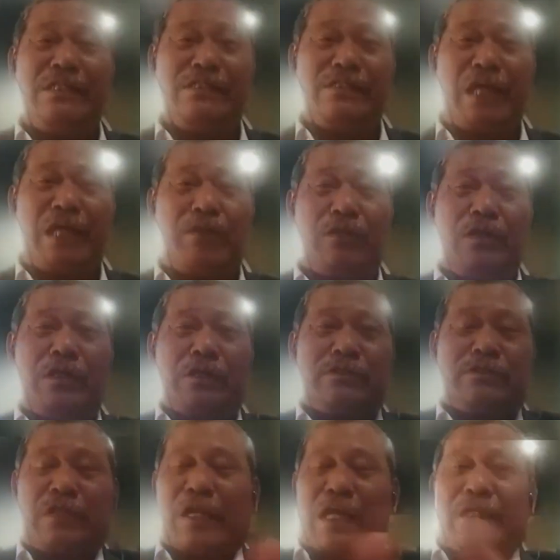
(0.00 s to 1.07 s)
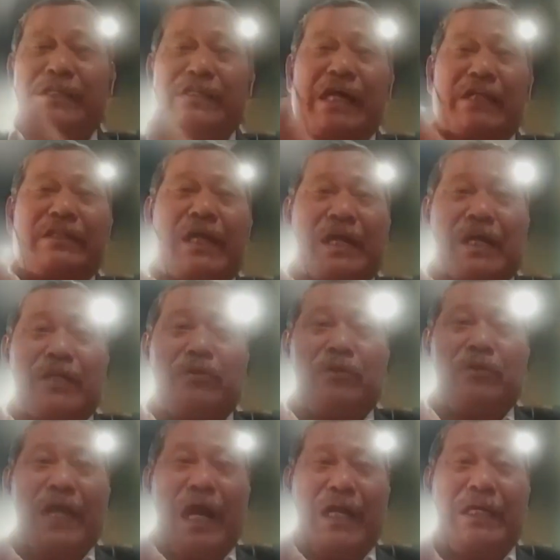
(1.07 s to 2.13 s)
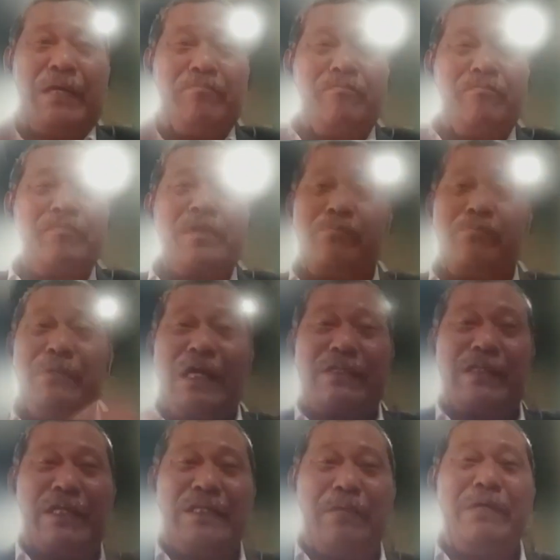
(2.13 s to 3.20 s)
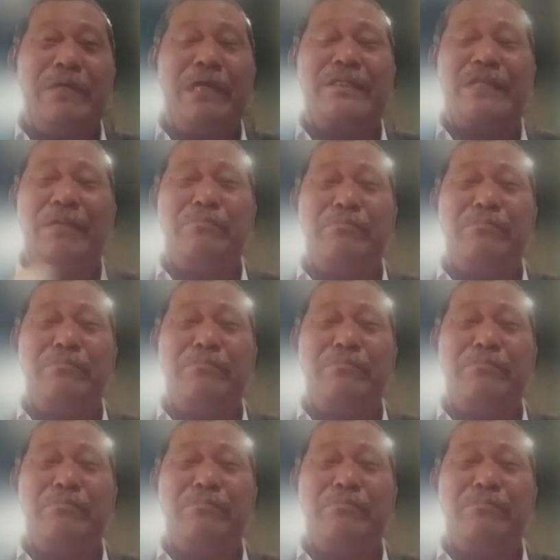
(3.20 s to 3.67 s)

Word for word: lisan telah dinyatakan oleh hakim biasanya biasanya